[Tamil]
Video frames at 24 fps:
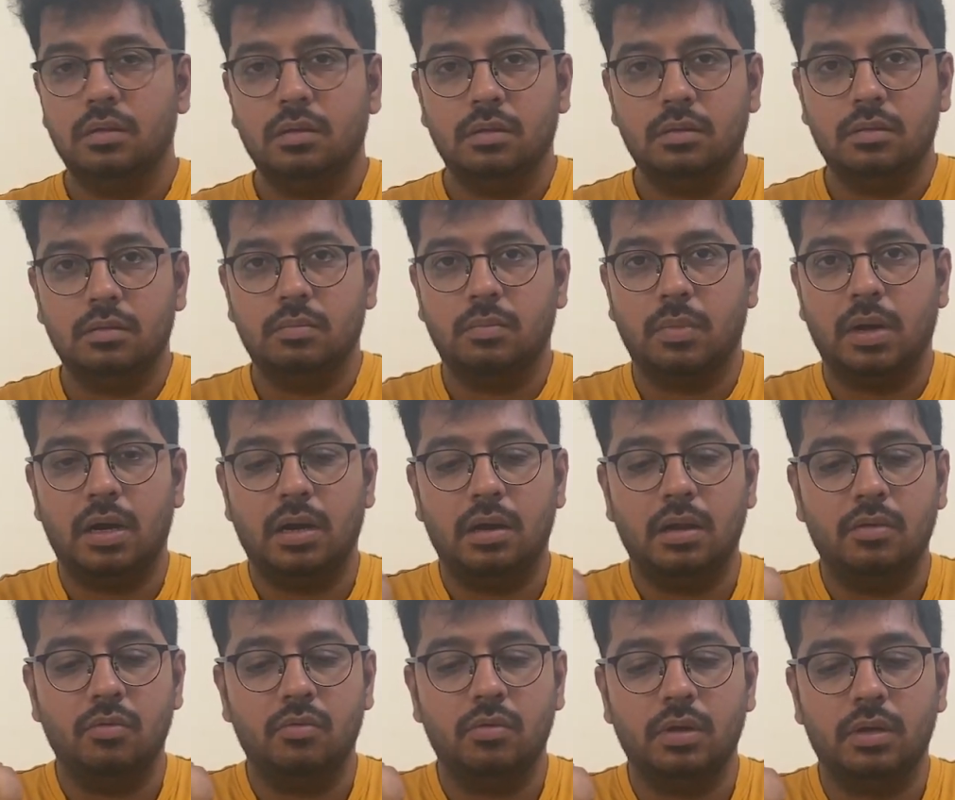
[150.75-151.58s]
இது
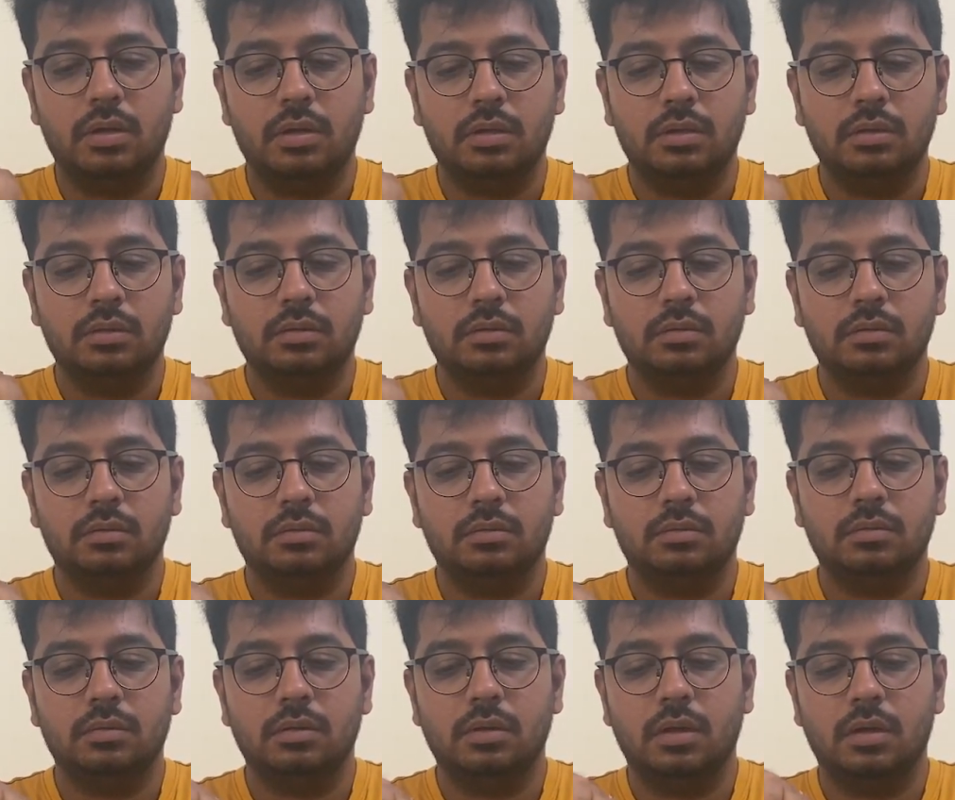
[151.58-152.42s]
மேலேயும் இலை
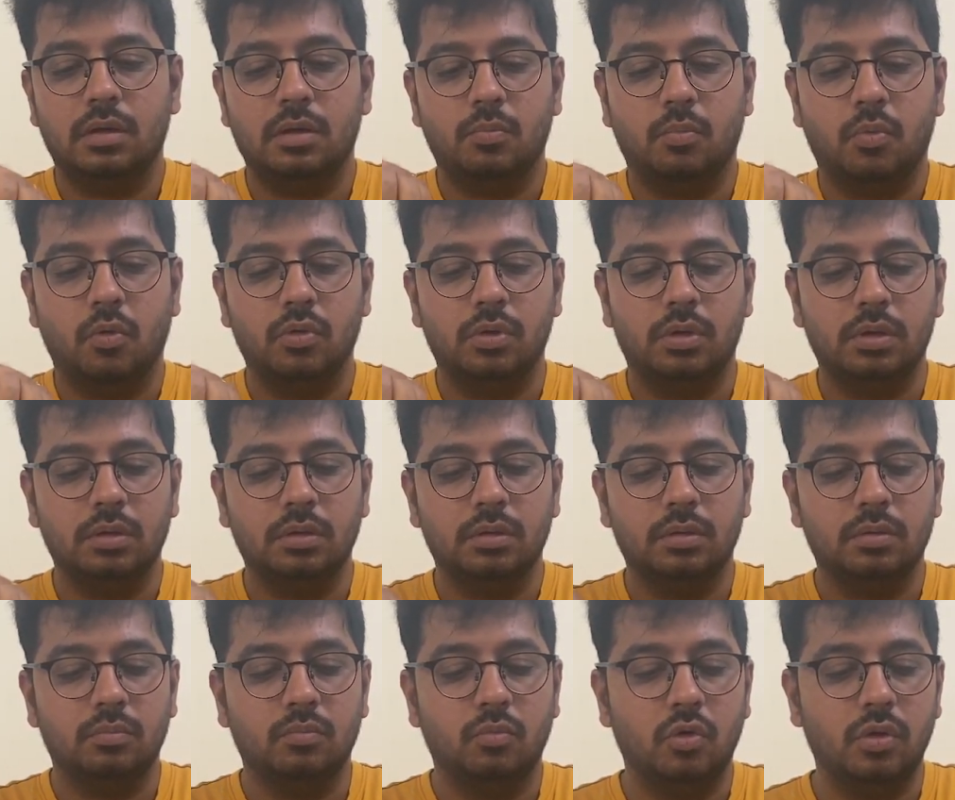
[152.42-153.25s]
இலை போட்டு
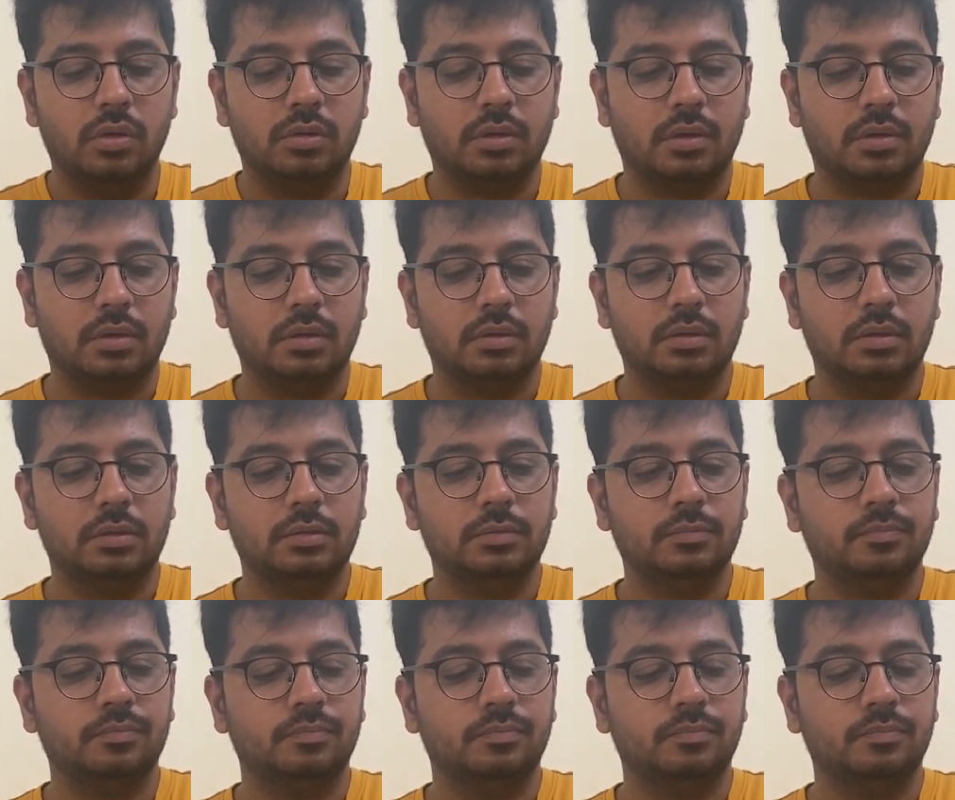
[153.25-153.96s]
மூடி தராங்க